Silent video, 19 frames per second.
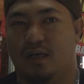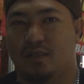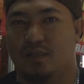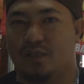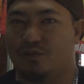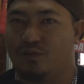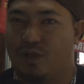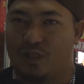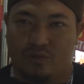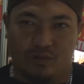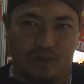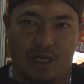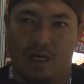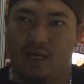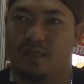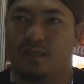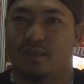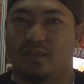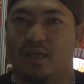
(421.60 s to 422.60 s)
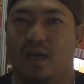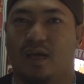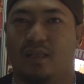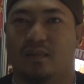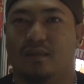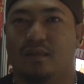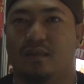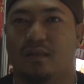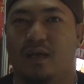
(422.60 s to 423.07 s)
sesuatu yang
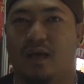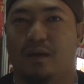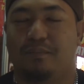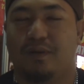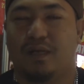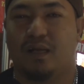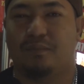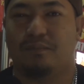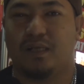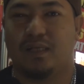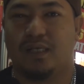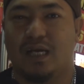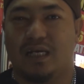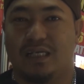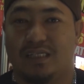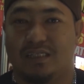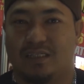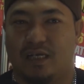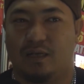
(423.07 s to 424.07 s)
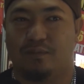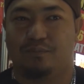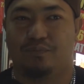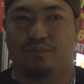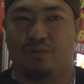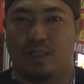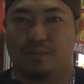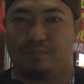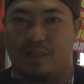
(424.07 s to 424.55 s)
sangat apa namanya riskan
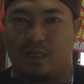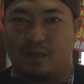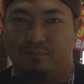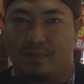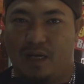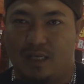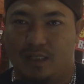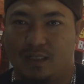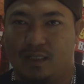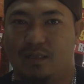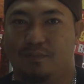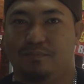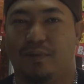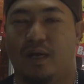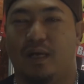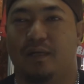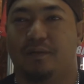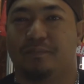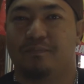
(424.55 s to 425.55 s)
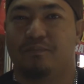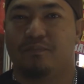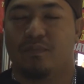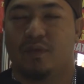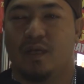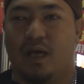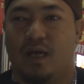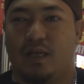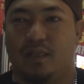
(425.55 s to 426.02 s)
buat perkembangan ke depan.
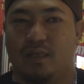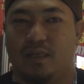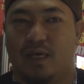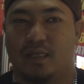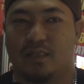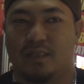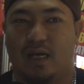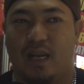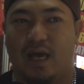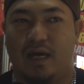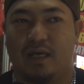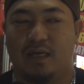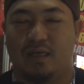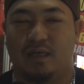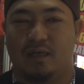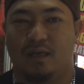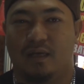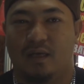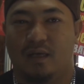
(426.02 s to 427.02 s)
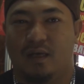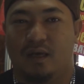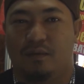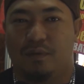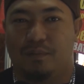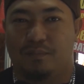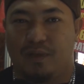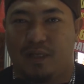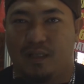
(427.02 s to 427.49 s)
Artinya selain
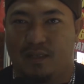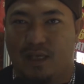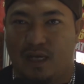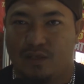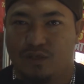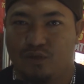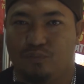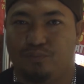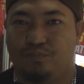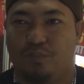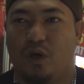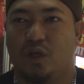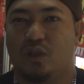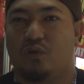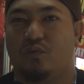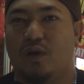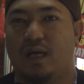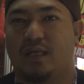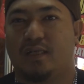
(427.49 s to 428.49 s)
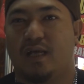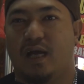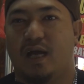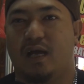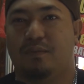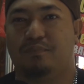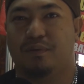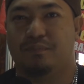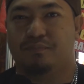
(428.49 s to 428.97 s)
pemerintah support
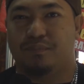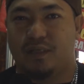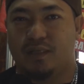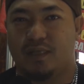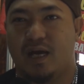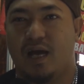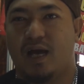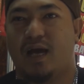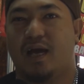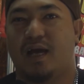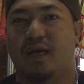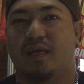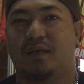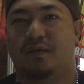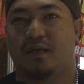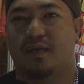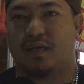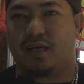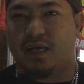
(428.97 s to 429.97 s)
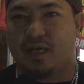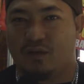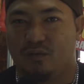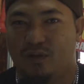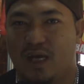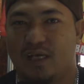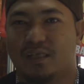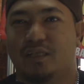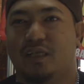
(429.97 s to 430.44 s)
wadah pembinaan
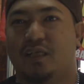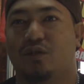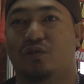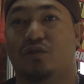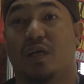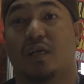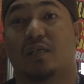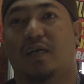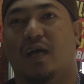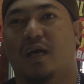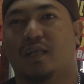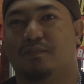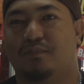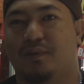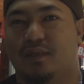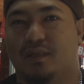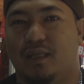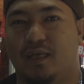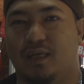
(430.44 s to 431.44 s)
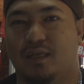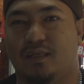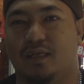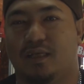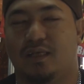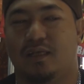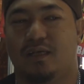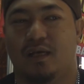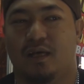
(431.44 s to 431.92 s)
regulasi itu juga sangat penting.
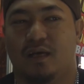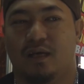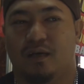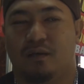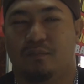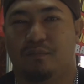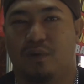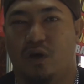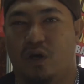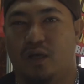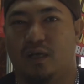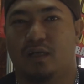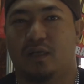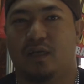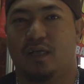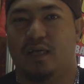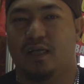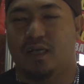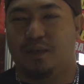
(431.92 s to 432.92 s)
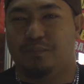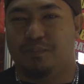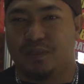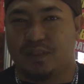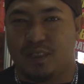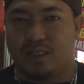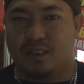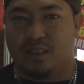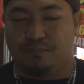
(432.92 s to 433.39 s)
Jadi mohon ini
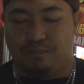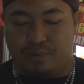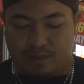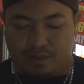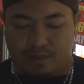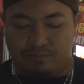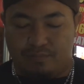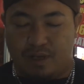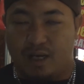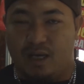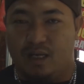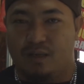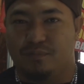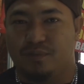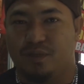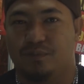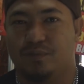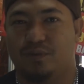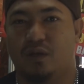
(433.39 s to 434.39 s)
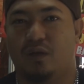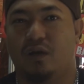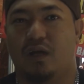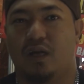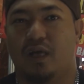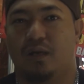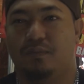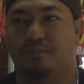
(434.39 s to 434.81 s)
bisa dipertimbangkan betul-betul oleh